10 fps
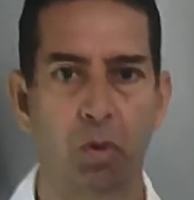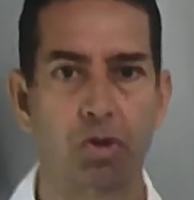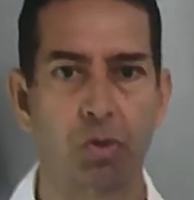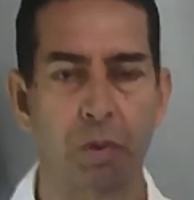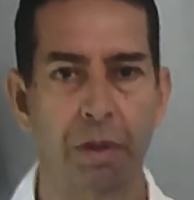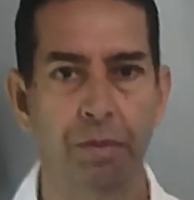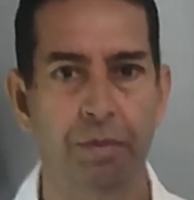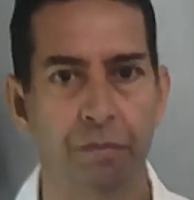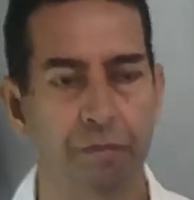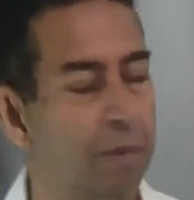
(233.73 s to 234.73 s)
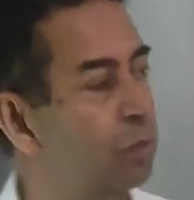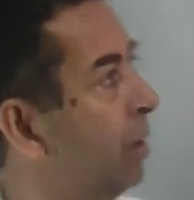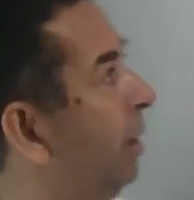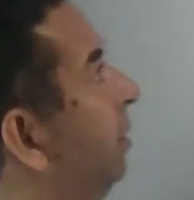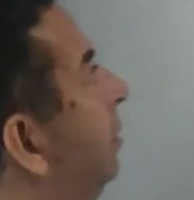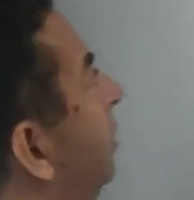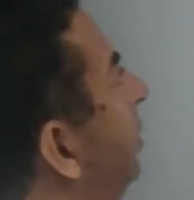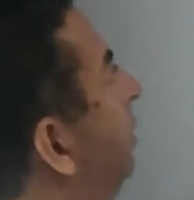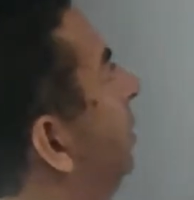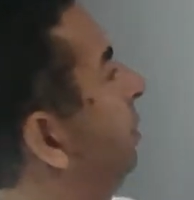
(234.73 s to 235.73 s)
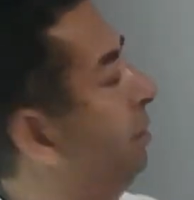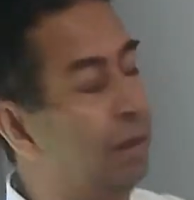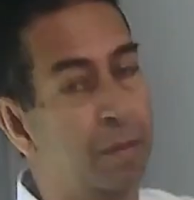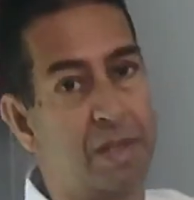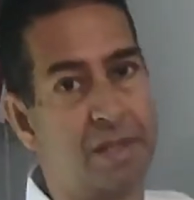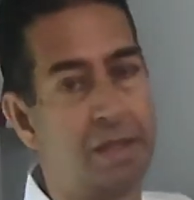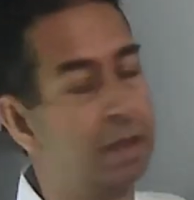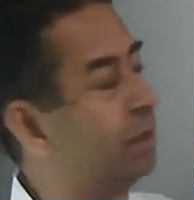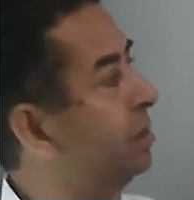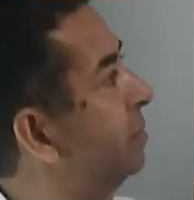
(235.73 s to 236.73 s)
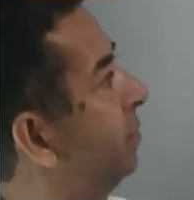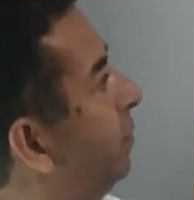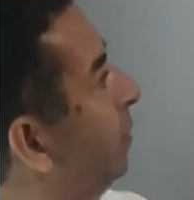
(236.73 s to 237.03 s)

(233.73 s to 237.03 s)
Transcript: continuando, vamos lá. Number six.